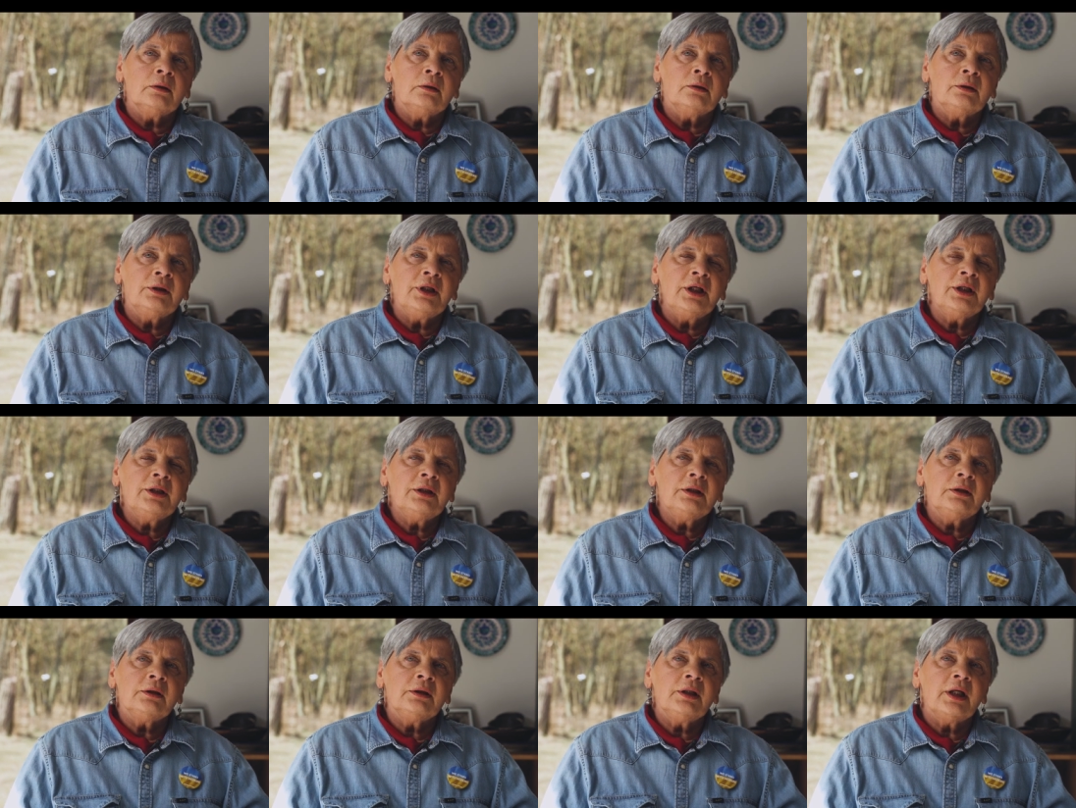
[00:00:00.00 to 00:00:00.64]

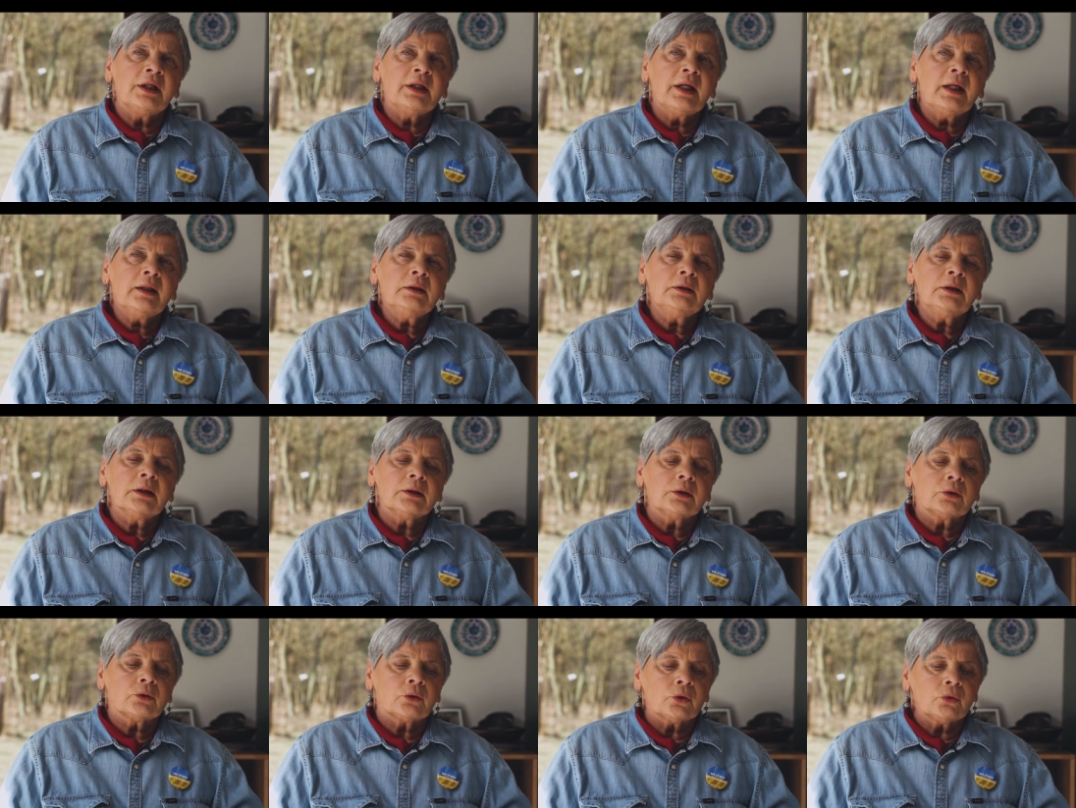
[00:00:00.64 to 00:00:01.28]
nie, nie
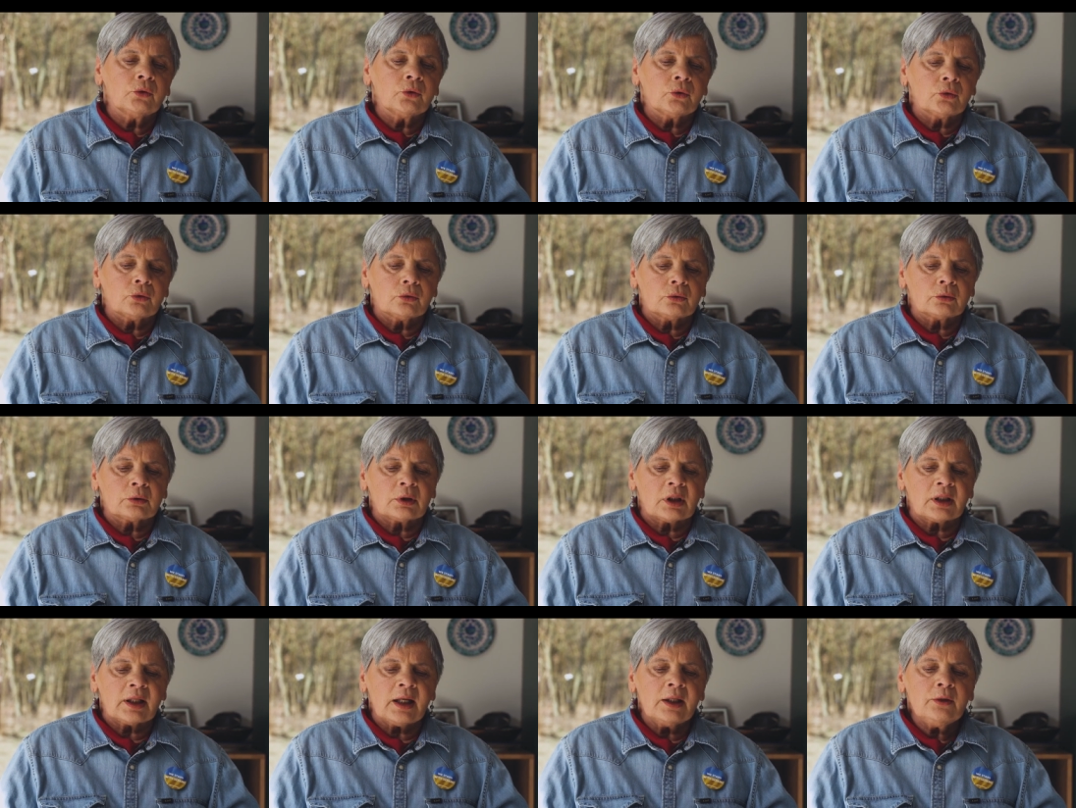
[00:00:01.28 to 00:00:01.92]
jadę do
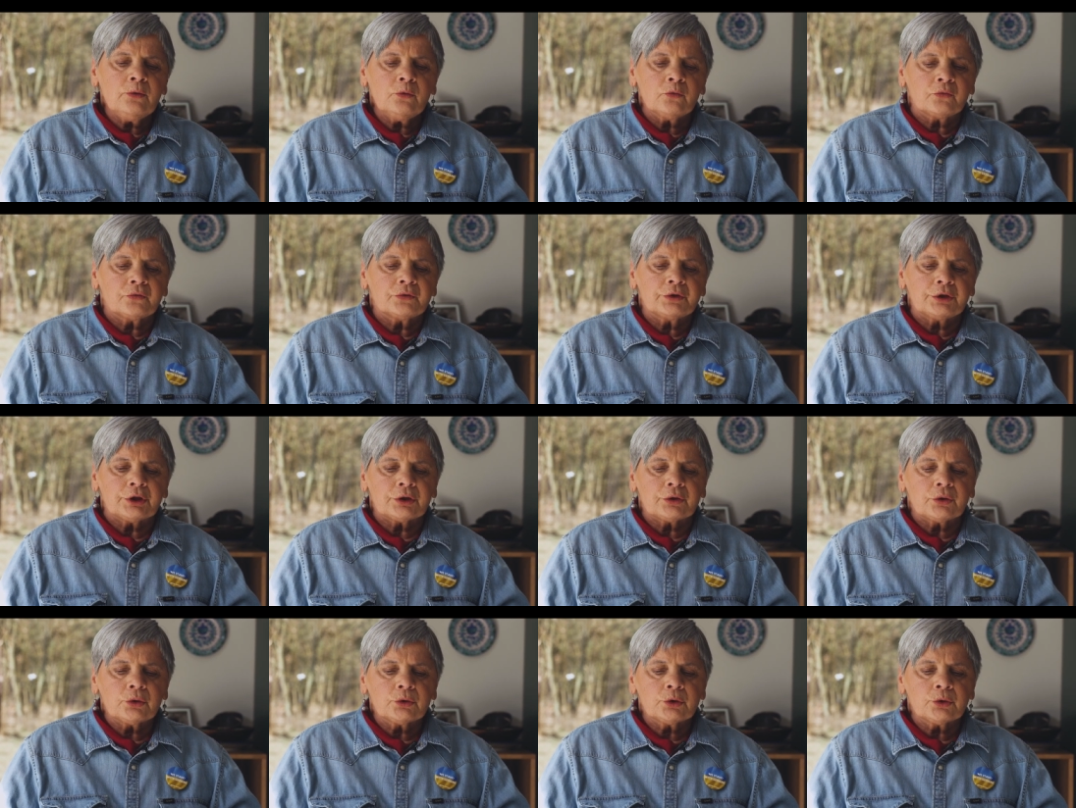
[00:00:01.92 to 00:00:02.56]
krajów,
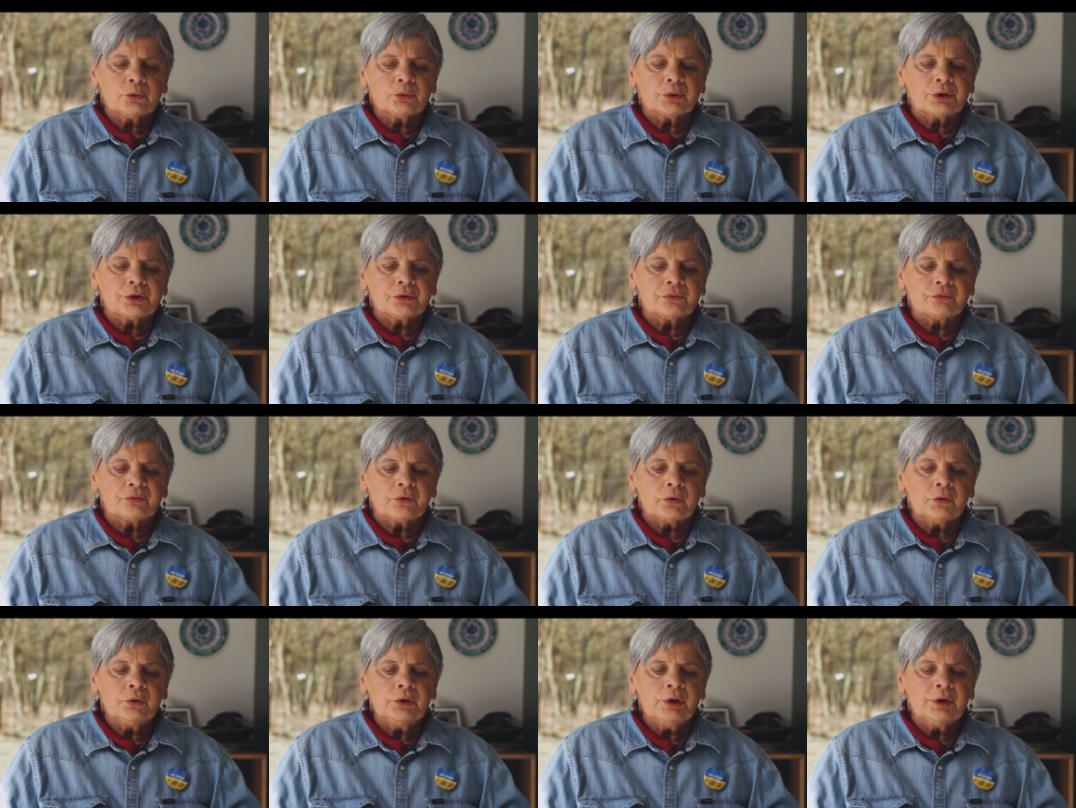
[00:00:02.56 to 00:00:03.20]
gdzie toczą
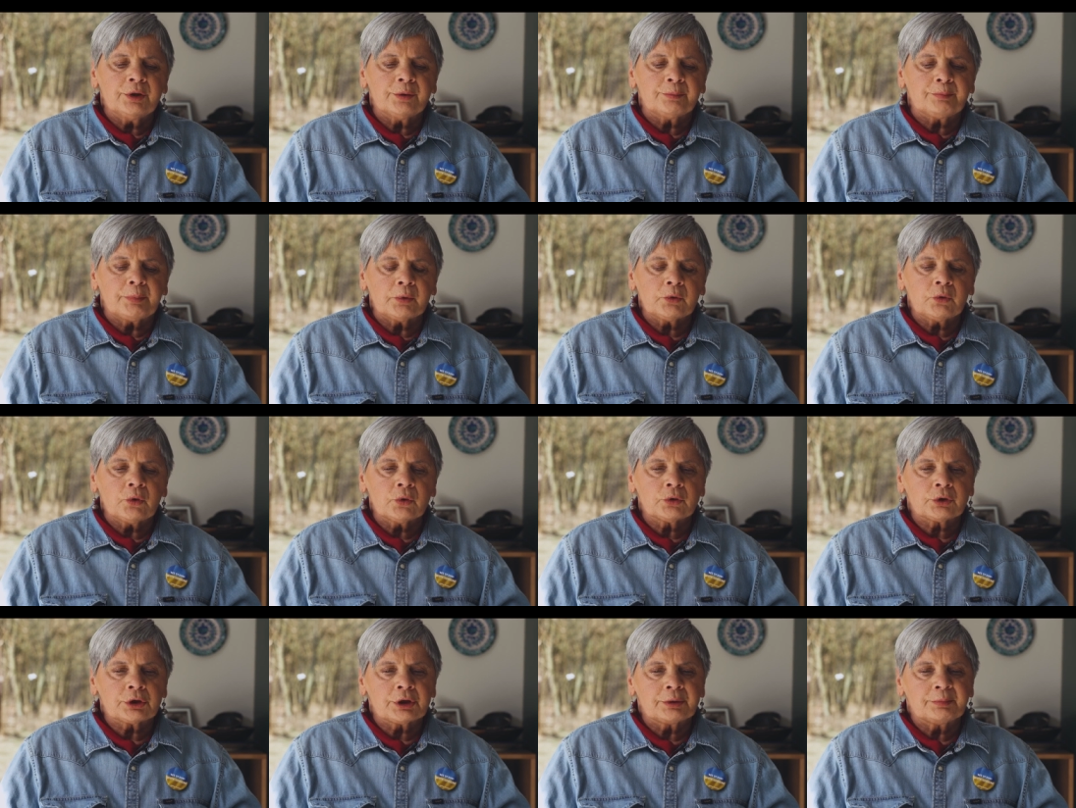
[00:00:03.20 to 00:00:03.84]
się wojny po
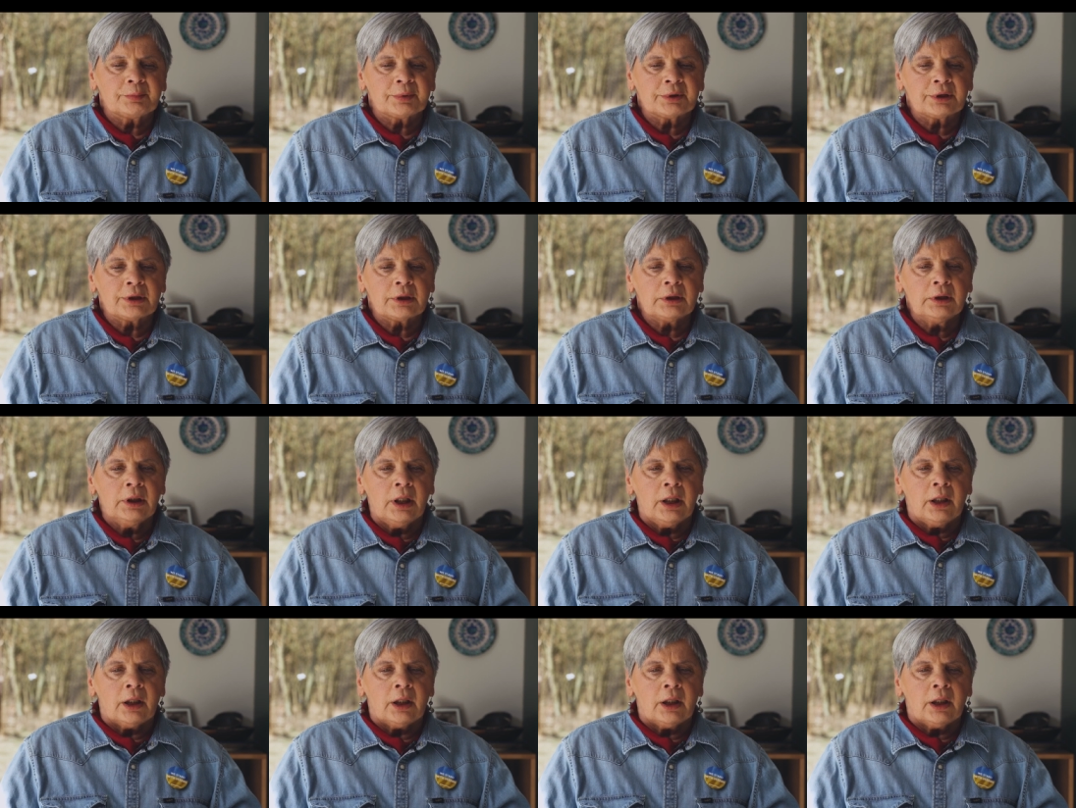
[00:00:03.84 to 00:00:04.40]
to, żeby,